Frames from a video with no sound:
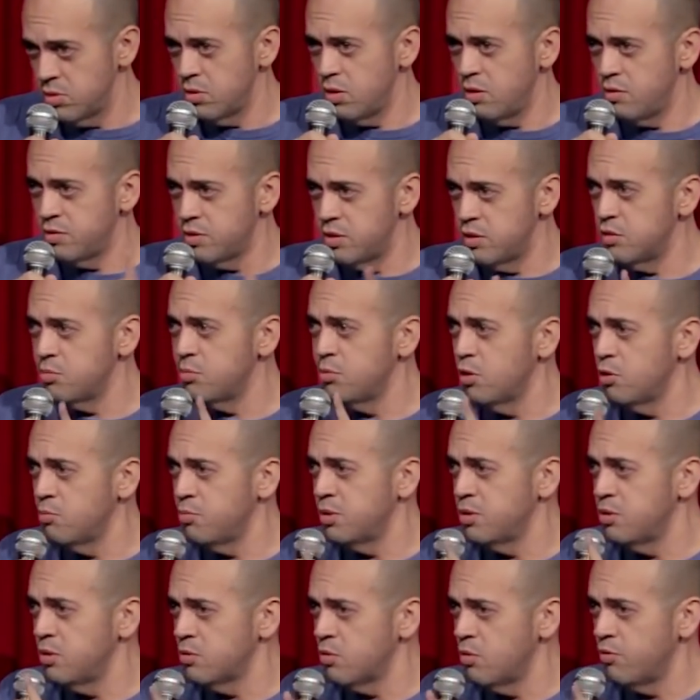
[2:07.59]
900 milhões de
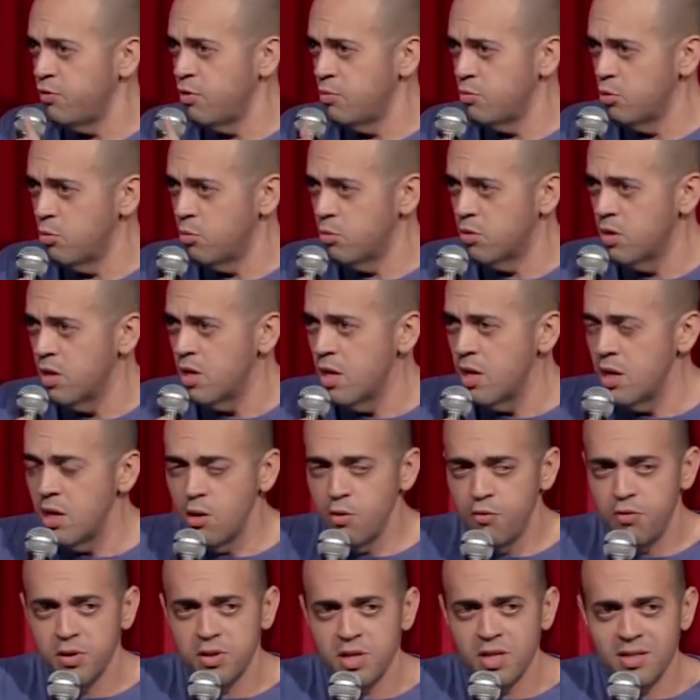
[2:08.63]
pessoas com fome no mundo.
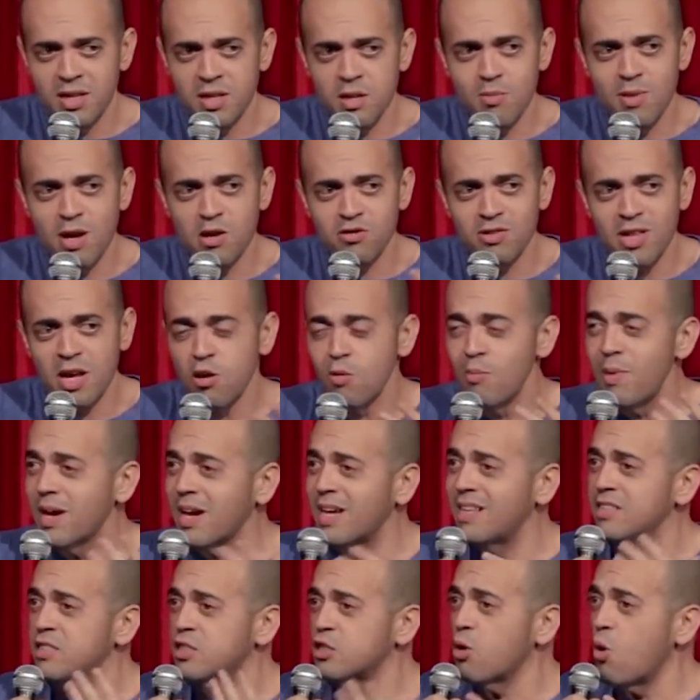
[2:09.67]
Eu fico tentando imaginar como é
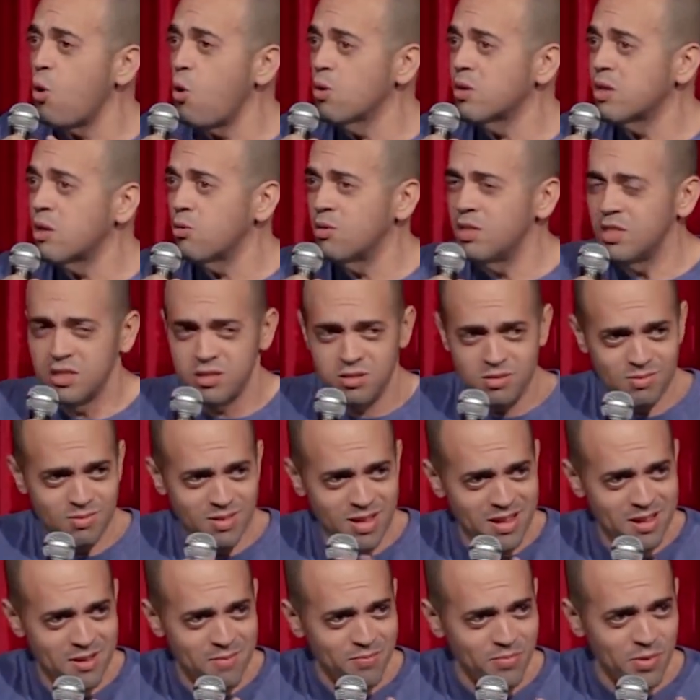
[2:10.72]
que eles contam isso,
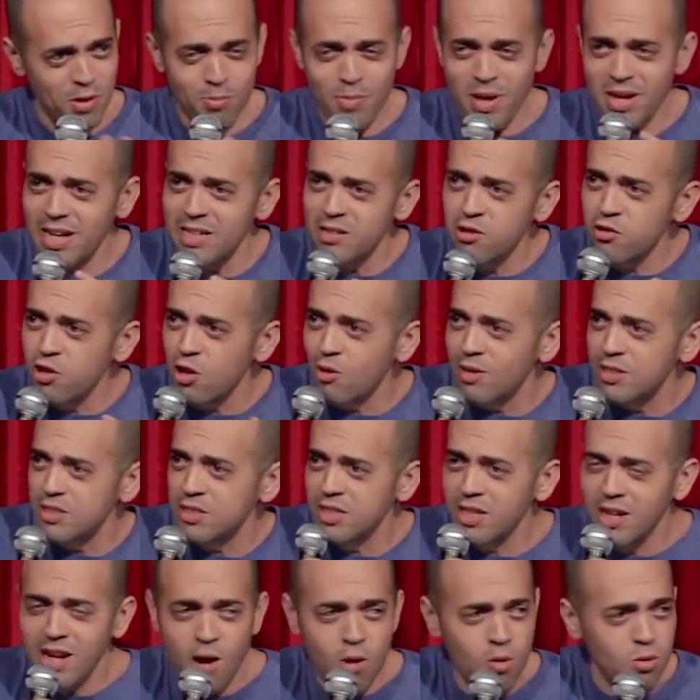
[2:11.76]
né? Como é que eles chegam a
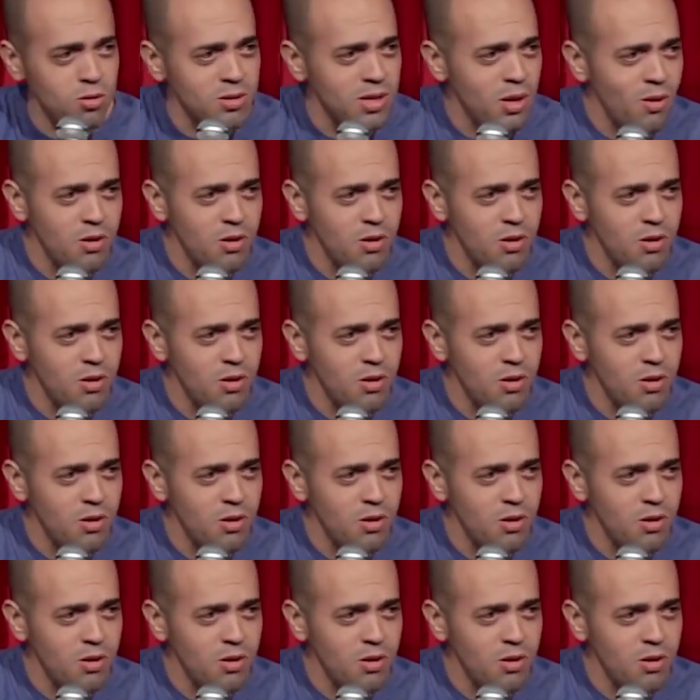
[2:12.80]
esse cálculo?